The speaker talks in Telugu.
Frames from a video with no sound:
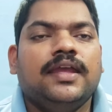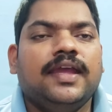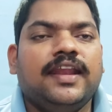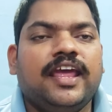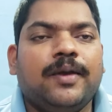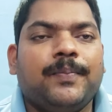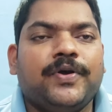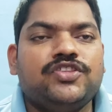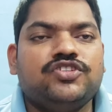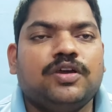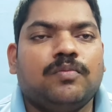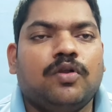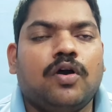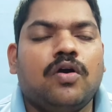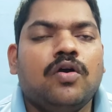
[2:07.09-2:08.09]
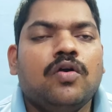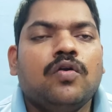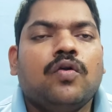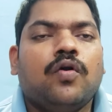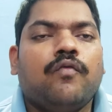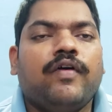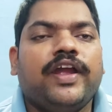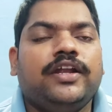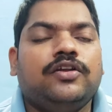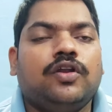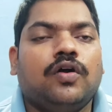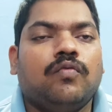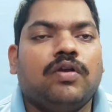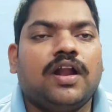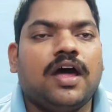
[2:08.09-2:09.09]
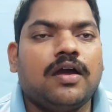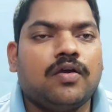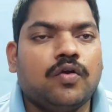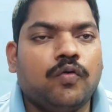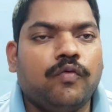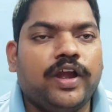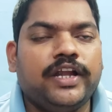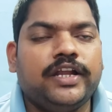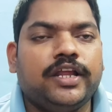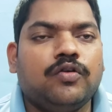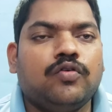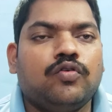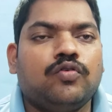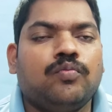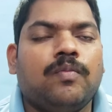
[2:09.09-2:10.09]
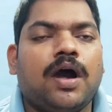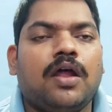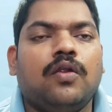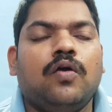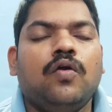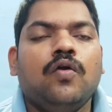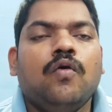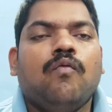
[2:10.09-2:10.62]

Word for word: ఈ నేపథ్యంలో కువైట్లో ఉన్న కువైటీ కుటుంబాలు